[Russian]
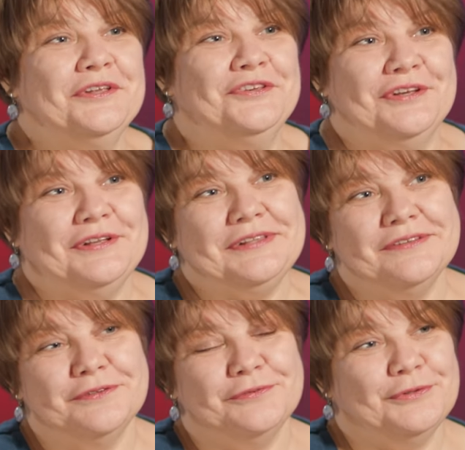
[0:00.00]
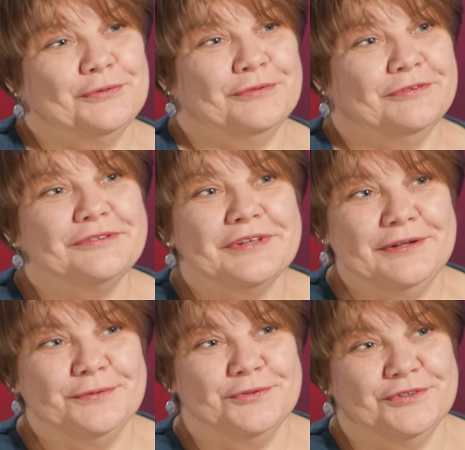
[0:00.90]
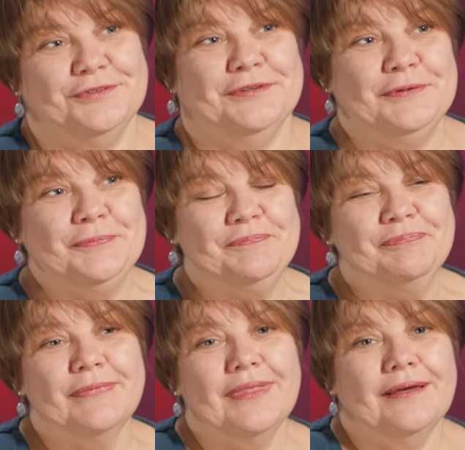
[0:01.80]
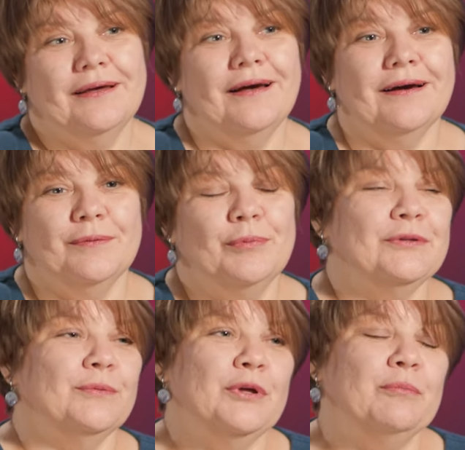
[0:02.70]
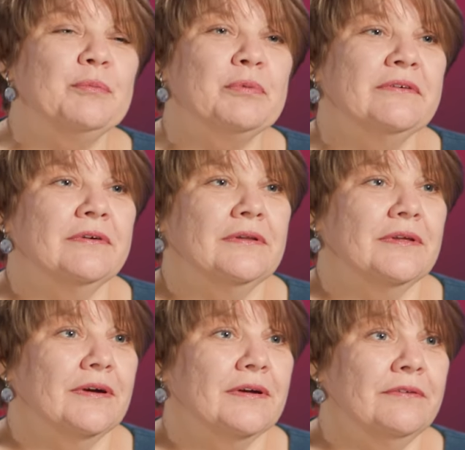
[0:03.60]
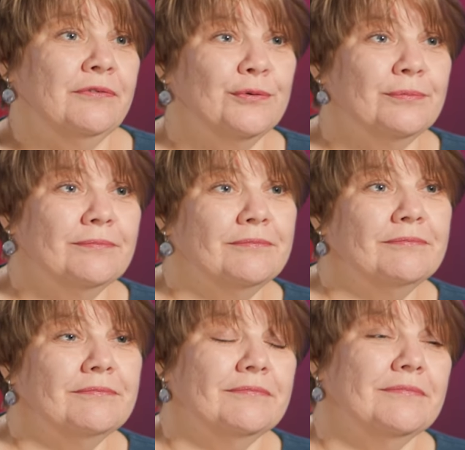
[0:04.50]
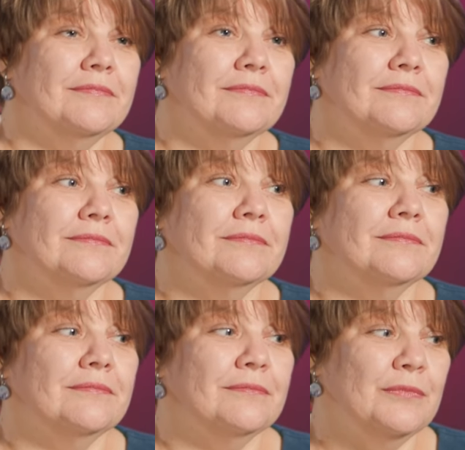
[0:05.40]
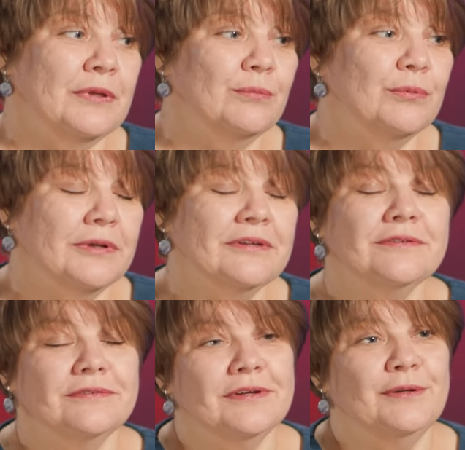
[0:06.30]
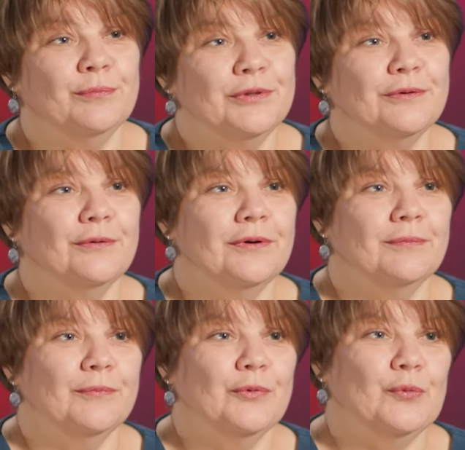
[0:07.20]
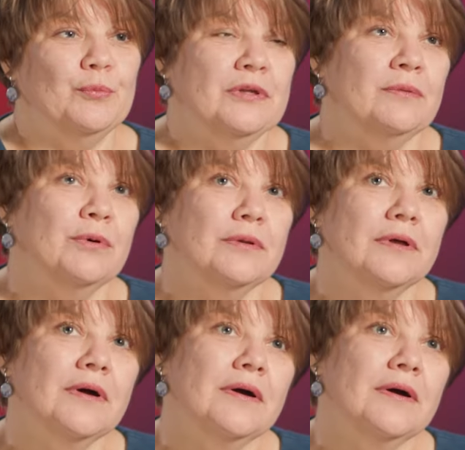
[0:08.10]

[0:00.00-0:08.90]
начальных классов – это универсальный учитель, поэтому я преподавала географию и была социальным педагогом. У меня был